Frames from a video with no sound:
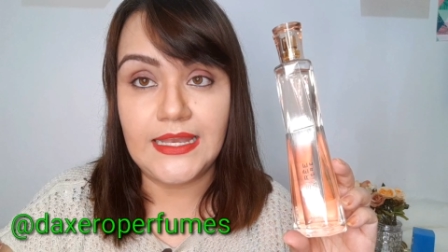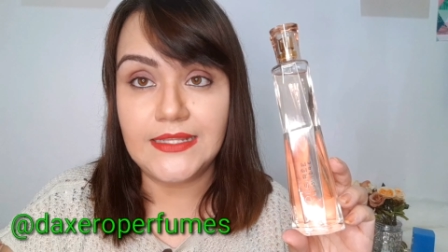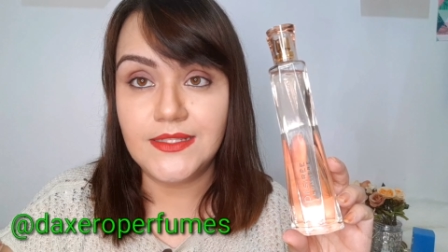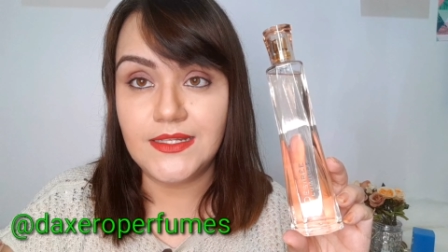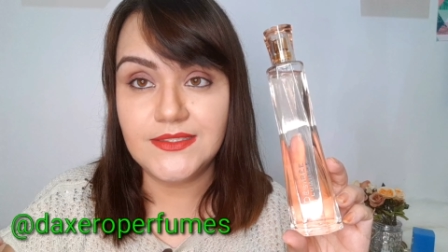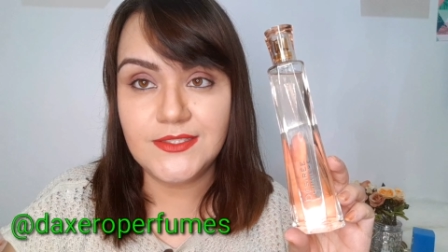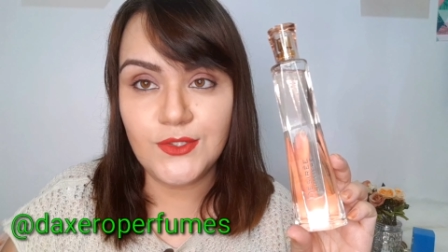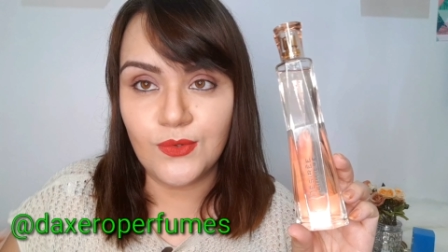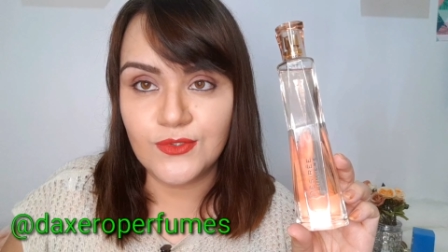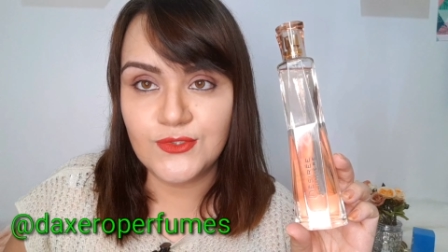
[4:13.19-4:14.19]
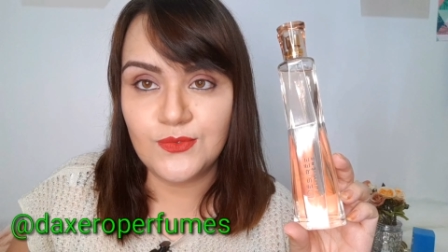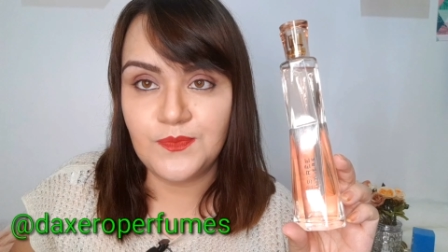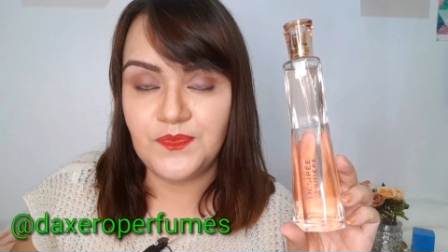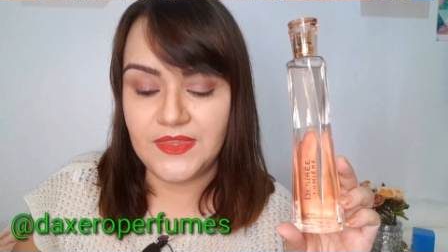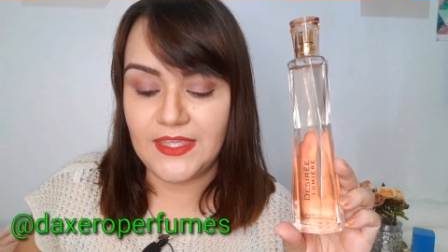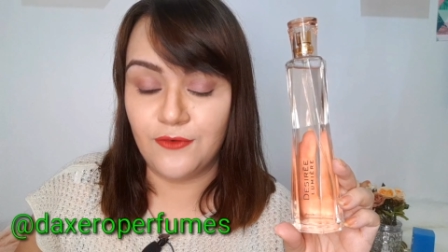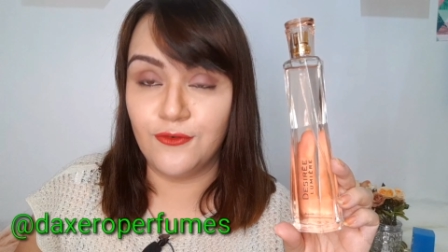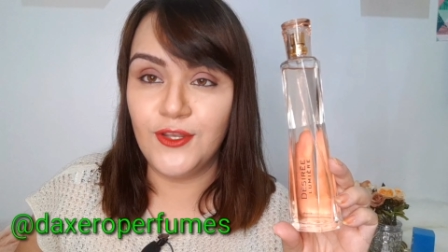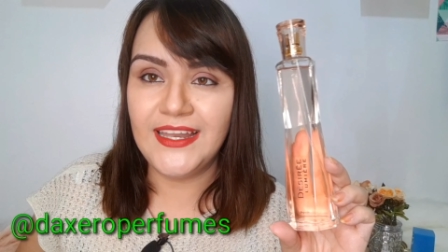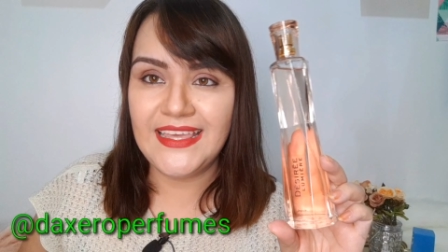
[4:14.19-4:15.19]
Ele é delicioso. Eu
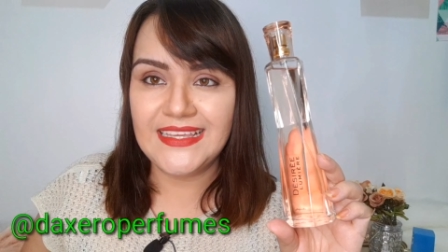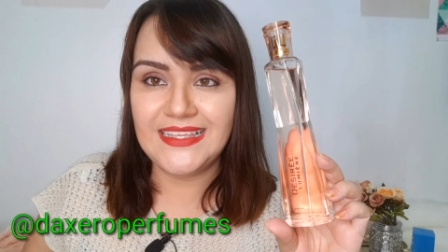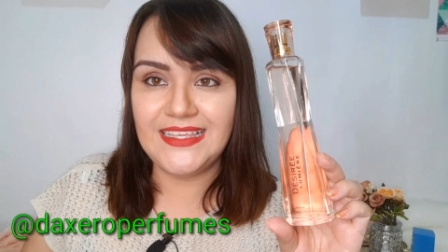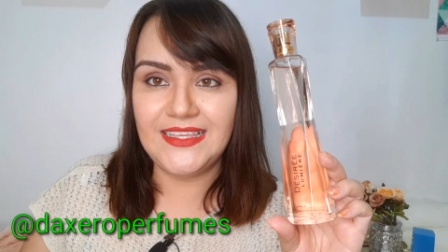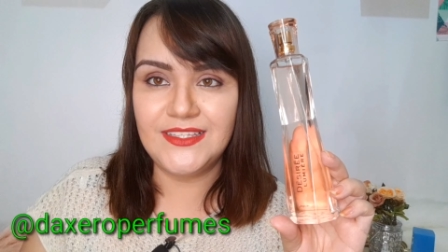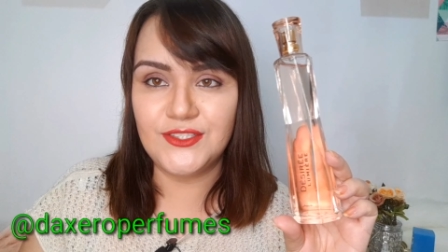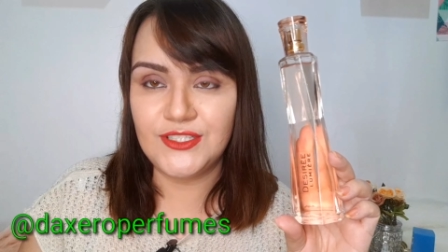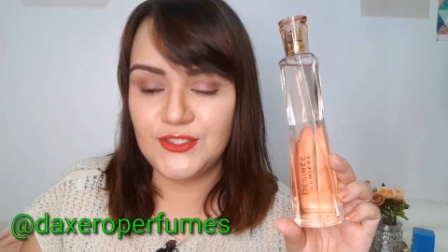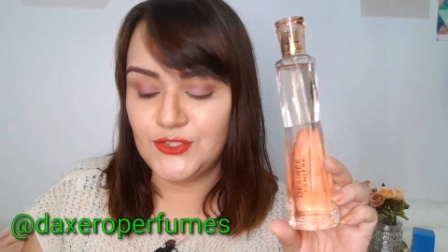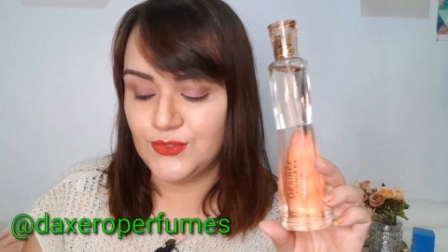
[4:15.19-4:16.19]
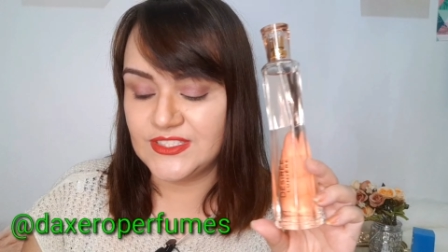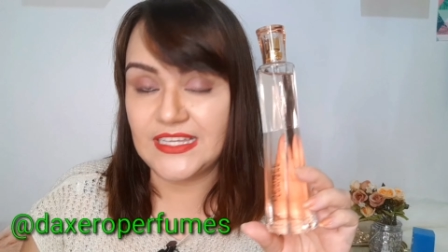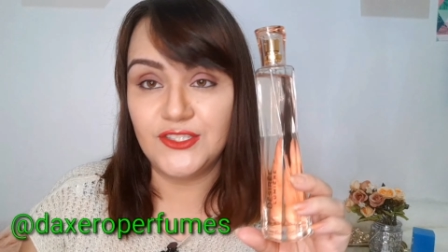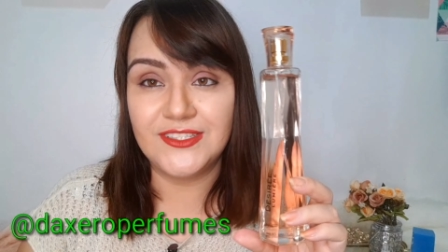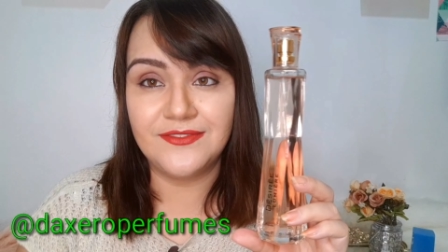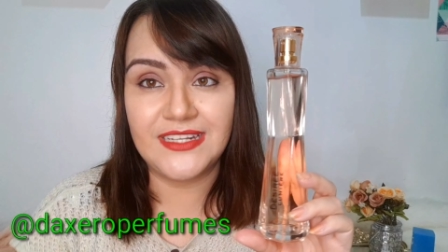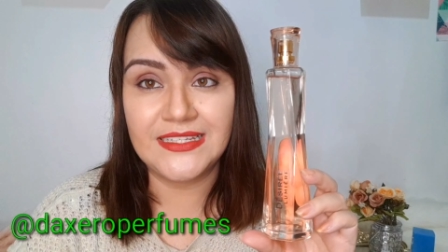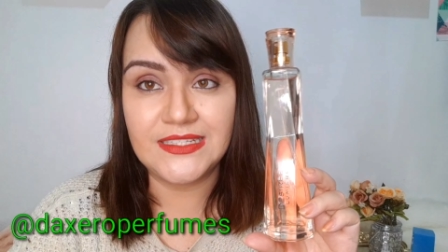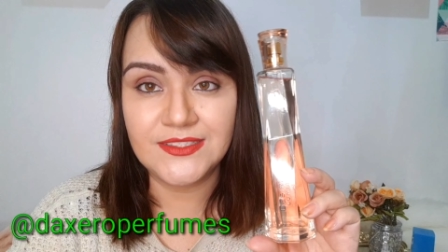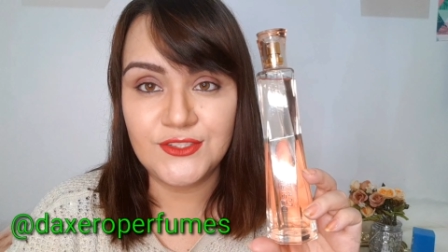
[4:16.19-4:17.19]
vou ler aqui, gente, no site da
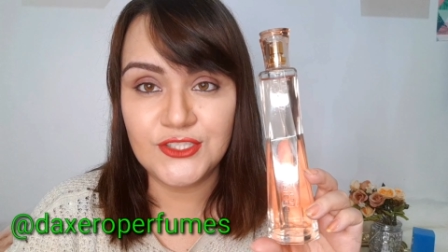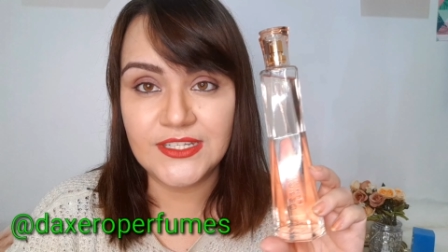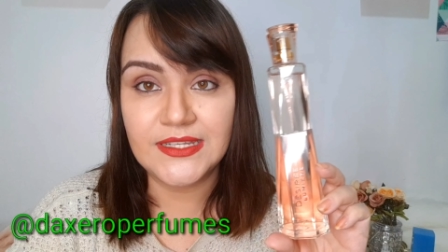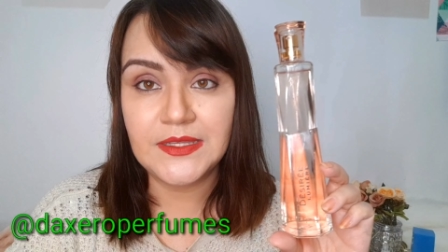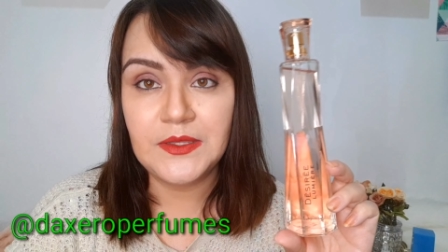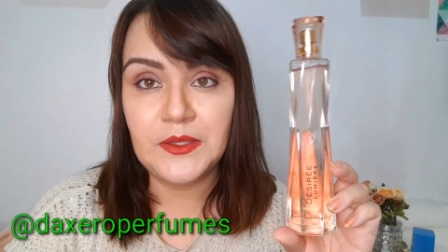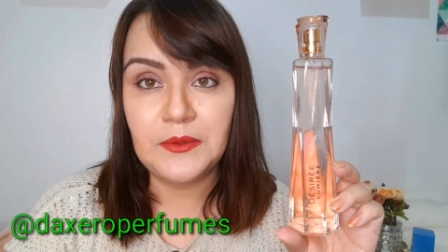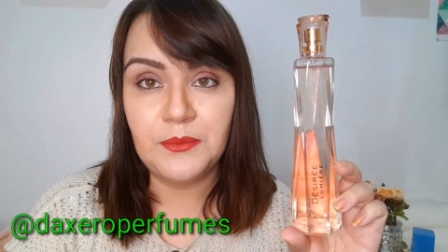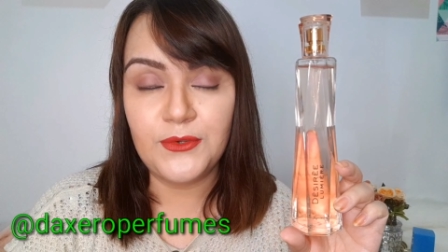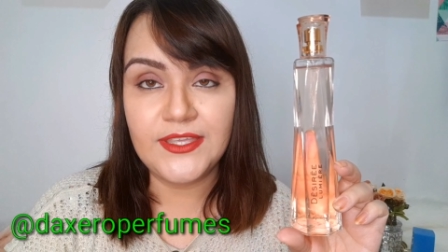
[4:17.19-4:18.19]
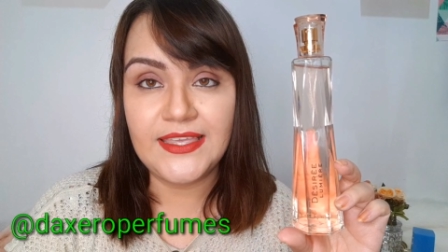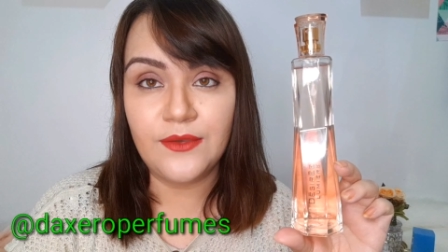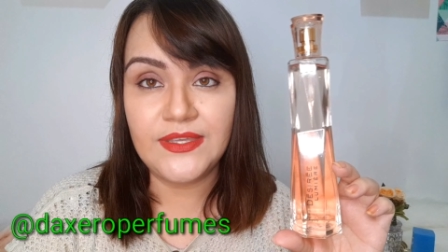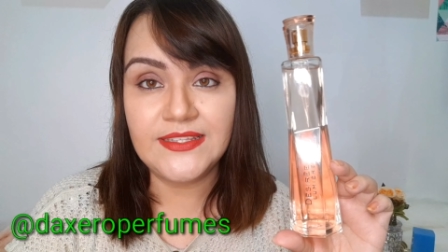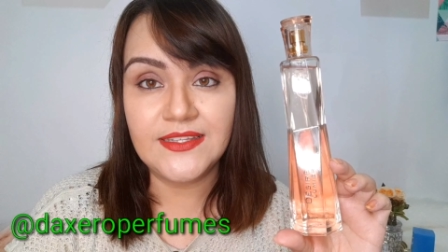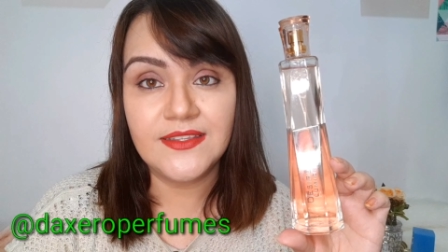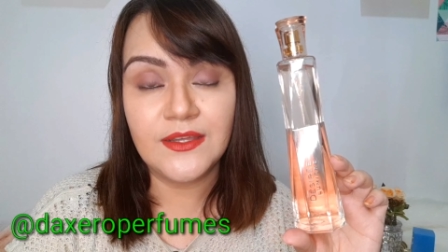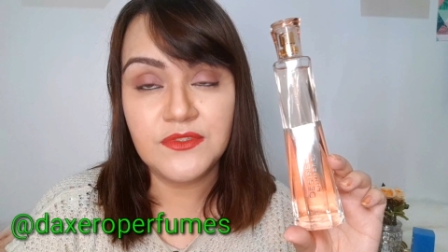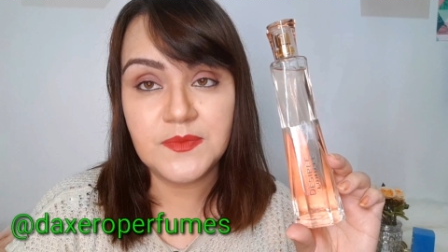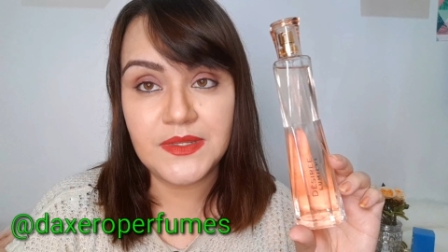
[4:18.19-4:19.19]
Fragrântica, porque eu ainda
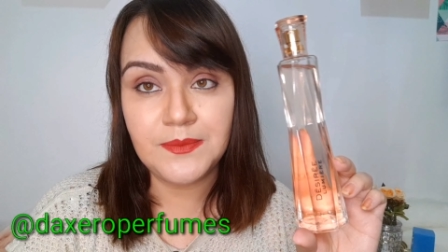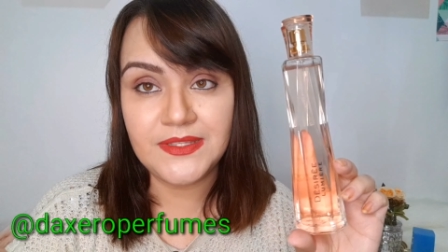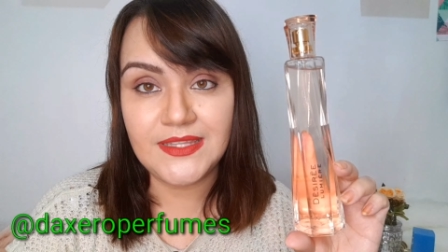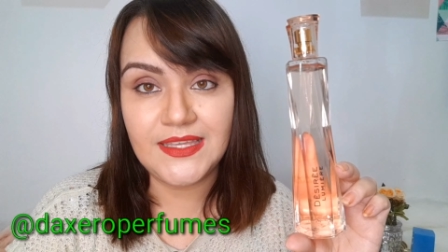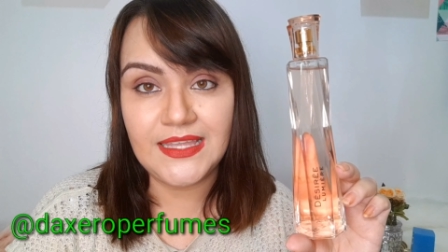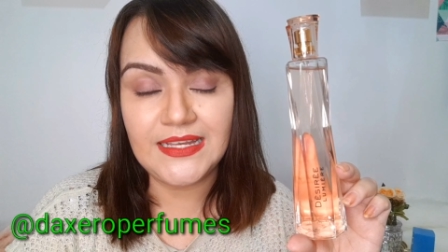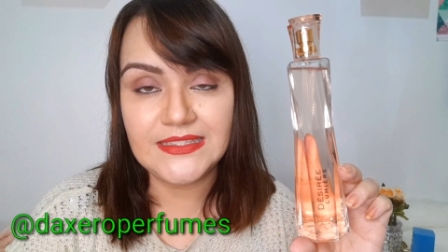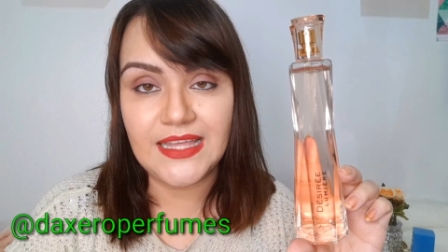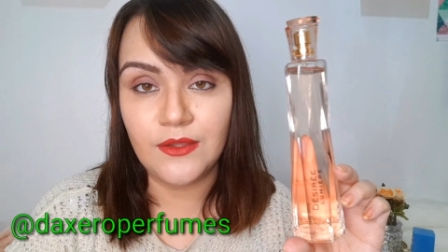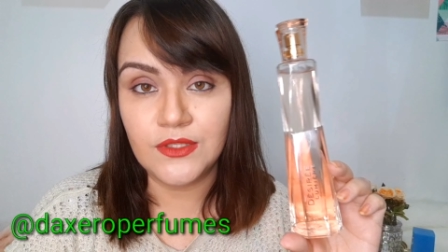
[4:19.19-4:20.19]
não experimentei ele, tá?